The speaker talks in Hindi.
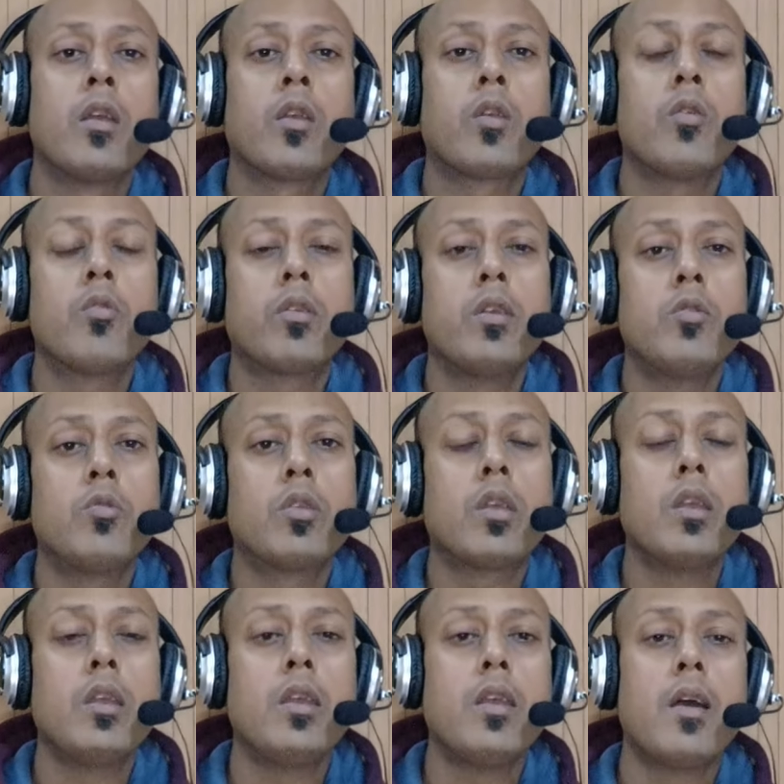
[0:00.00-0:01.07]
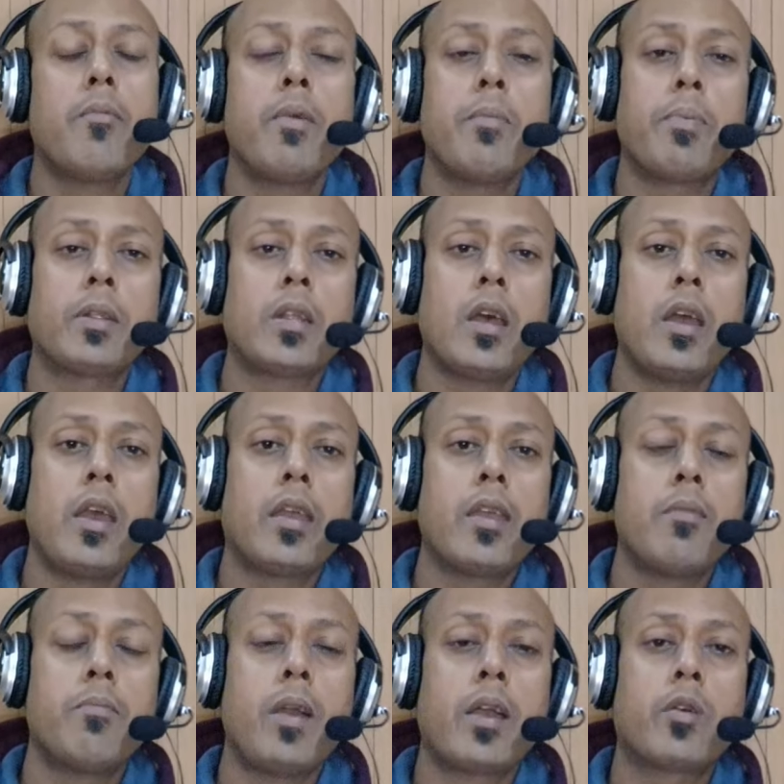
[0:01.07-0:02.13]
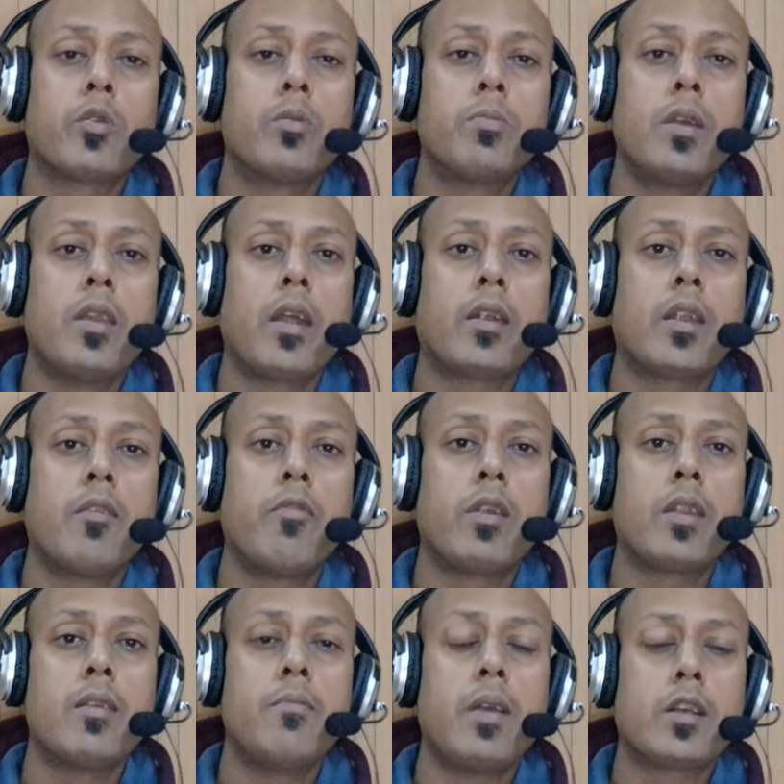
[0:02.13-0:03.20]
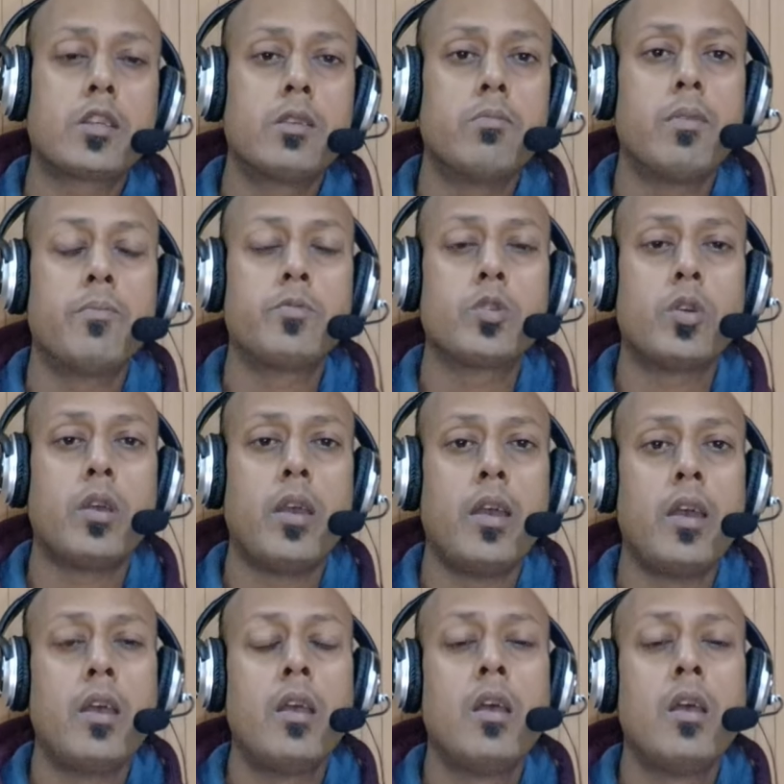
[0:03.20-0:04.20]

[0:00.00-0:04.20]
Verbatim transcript: क्योंकि उनकी हमें पता है कि माइक्रोबियल एक्टिविटी मैक्सिमम जो है